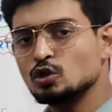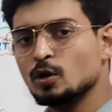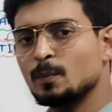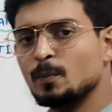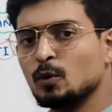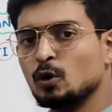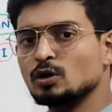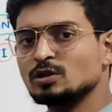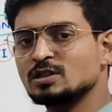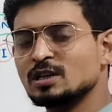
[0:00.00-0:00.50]

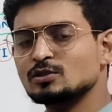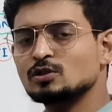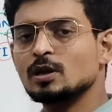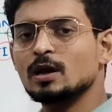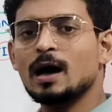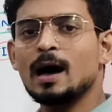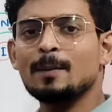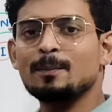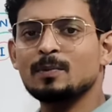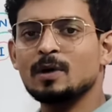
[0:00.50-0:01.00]
जो
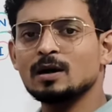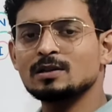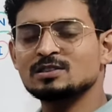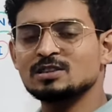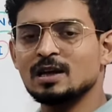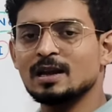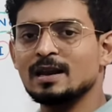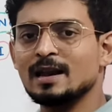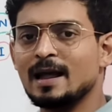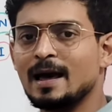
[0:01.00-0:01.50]
प्रोसेस आपका
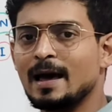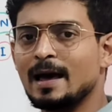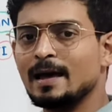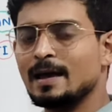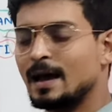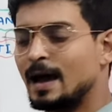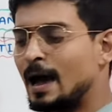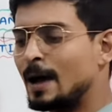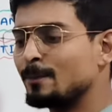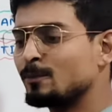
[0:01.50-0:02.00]
चल रहा
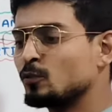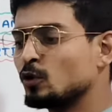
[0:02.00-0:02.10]
है